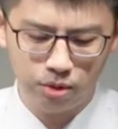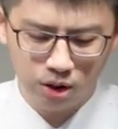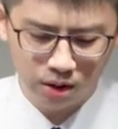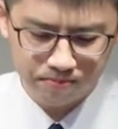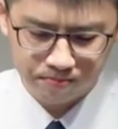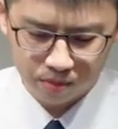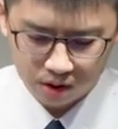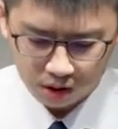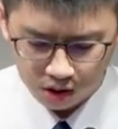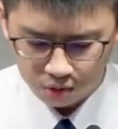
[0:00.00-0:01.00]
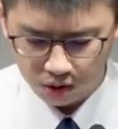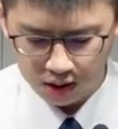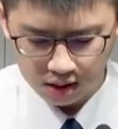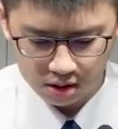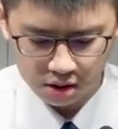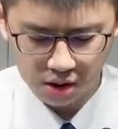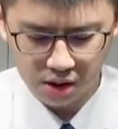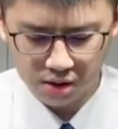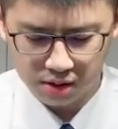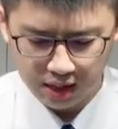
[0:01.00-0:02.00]
么呢？因为啊，神
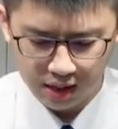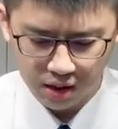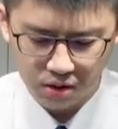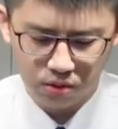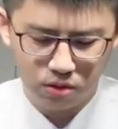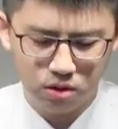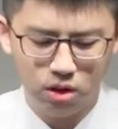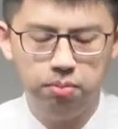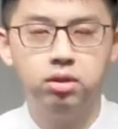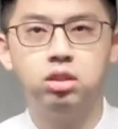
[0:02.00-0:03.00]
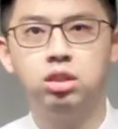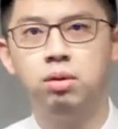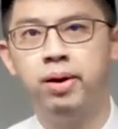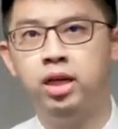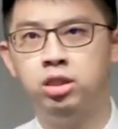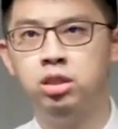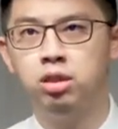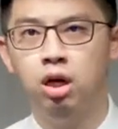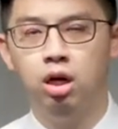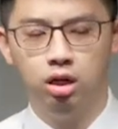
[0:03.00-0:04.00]
要带领你们这些百姓
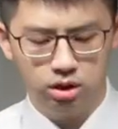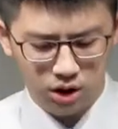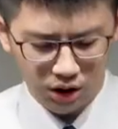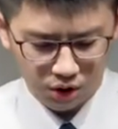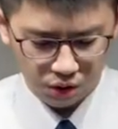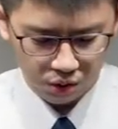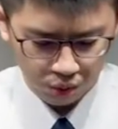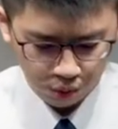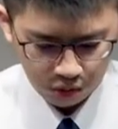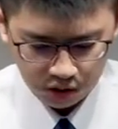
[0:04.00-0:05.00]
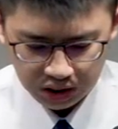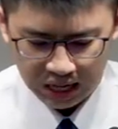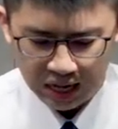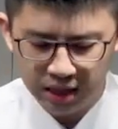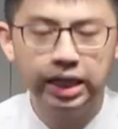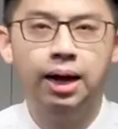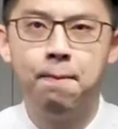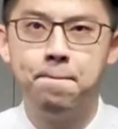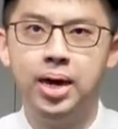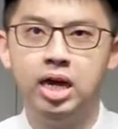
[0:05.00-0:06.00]
进入迦南
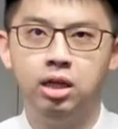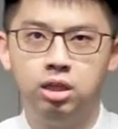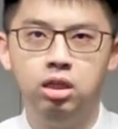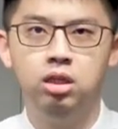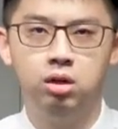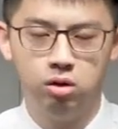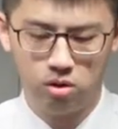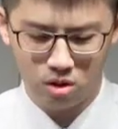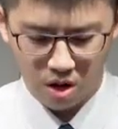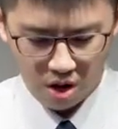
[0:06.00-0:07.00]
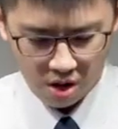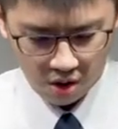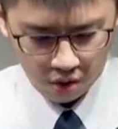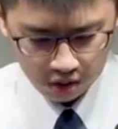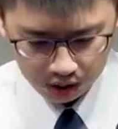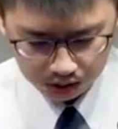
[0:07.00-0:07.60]
美地哈。好，那